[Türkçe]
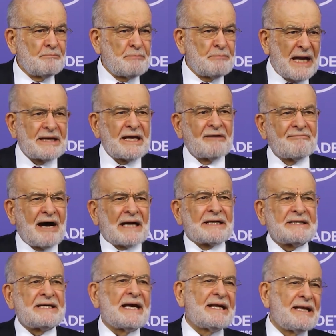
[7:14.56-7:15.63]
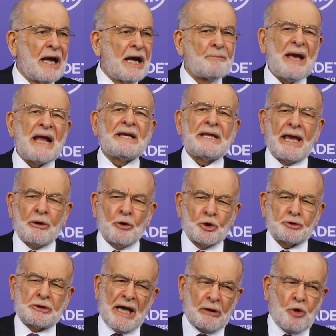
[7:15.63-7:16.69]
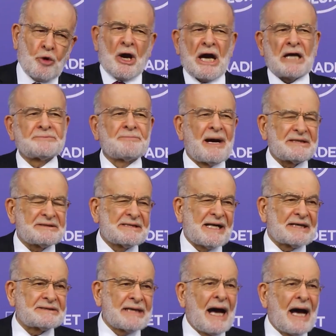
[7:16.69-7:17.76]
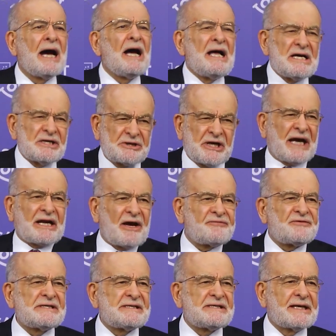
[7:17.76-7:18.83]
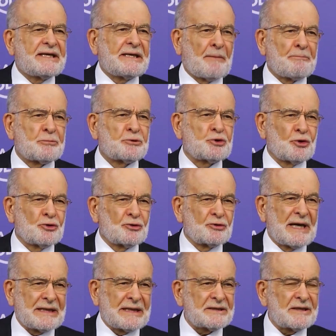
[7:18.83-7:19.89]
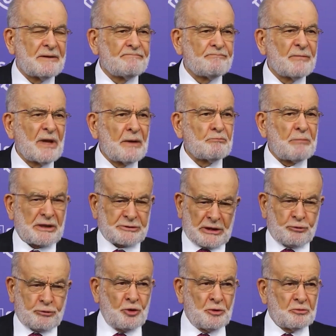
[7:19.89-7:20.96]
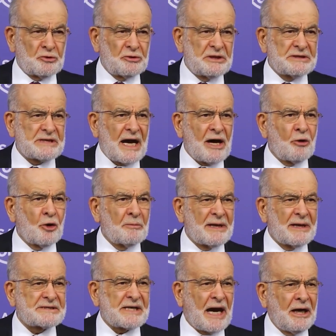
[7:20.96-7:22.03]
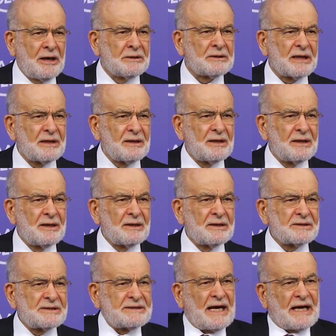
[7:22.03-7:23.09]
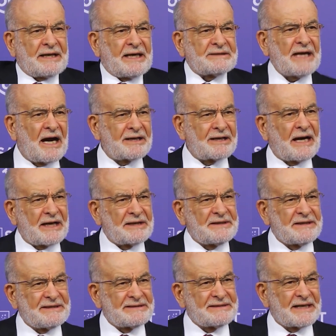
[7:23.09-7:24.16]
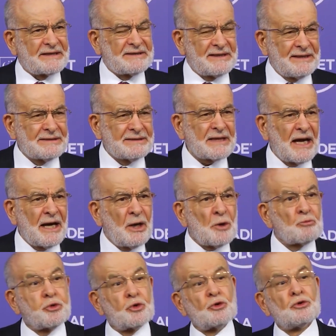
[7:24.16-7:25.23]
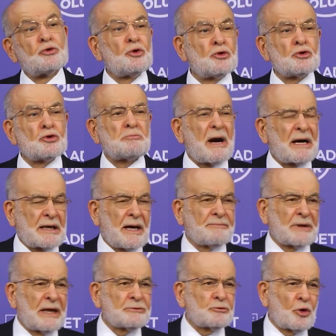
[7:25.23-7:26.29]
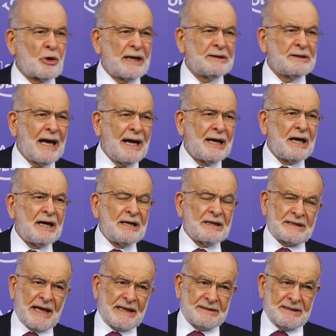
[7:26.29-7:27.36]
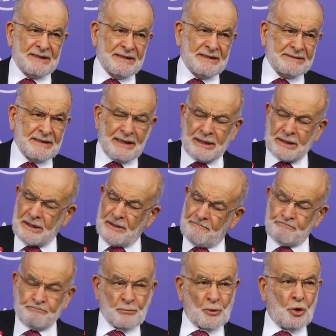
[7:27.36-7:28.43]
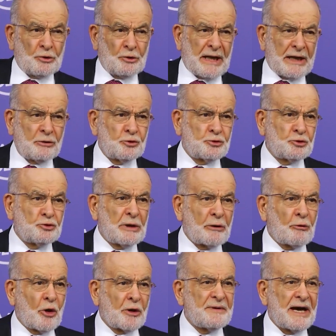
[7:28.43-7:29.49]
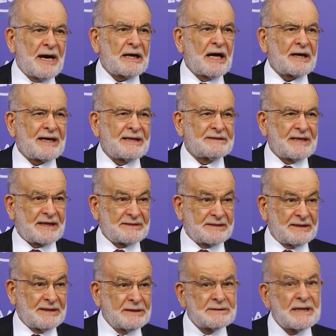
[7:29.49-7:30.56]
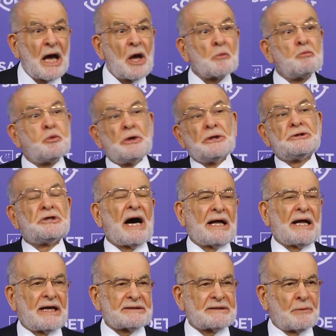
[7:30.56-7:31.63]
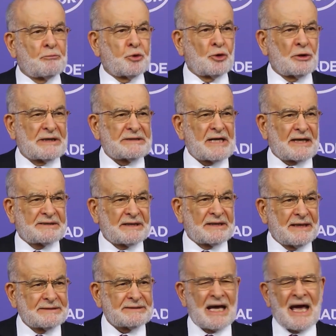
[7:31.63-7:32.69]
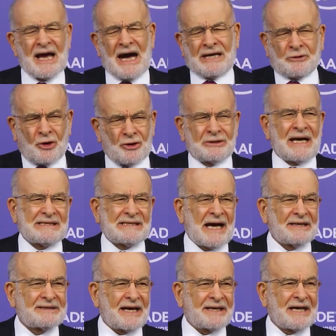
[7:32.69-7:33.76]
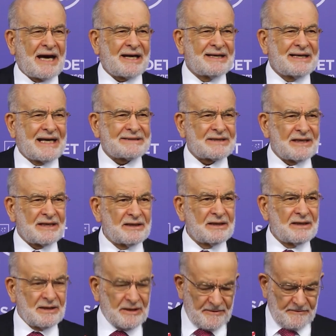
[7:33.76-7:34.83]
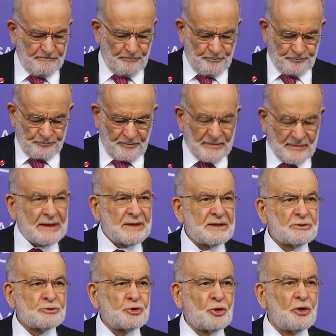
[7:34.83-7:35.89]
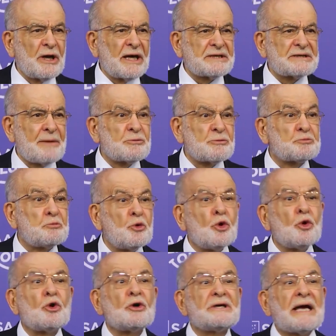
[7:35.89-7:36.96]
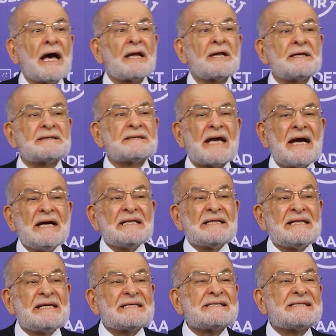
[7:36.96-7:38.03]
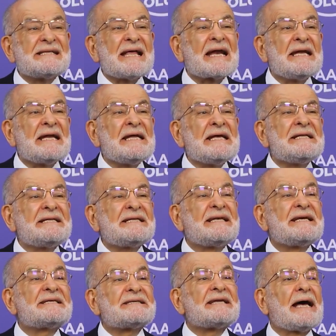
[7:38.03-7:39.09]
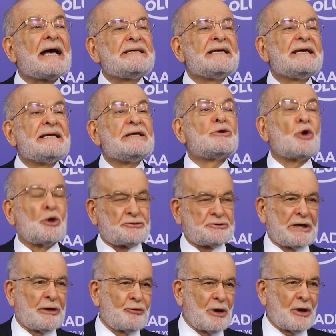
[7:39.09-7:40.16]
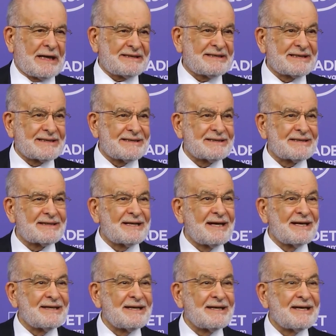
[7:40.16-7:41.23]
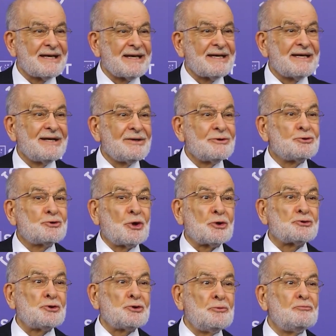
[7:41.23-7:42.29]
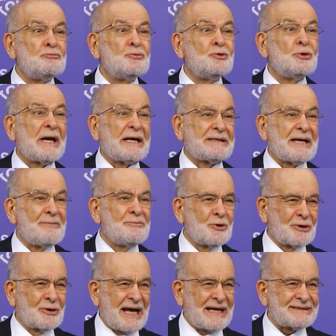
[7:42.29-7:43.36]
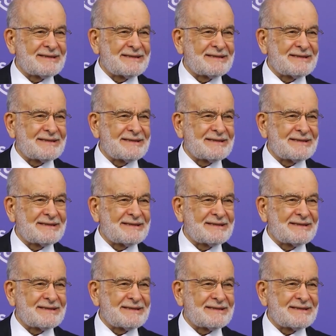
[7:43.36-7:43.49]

belge var diyenler belgeyi ortaya koyamazlarsa şerefsizlik yapmış olurlar. Başka türlü bunun izahı olmaz ya. Siz herkese hakaret edeceksiniz. Bulunduğunuz makamdan dolayı da kendinizi onların üstünde görmeye kalkacaksınız. Bu iddialarda bulunacaksınız. Hadi oradan sahtekarlar. Söyleyeceğimiz bu yalnız dizlerinin titrediğini gösteriyor artık. Çözüm üretemiyorlar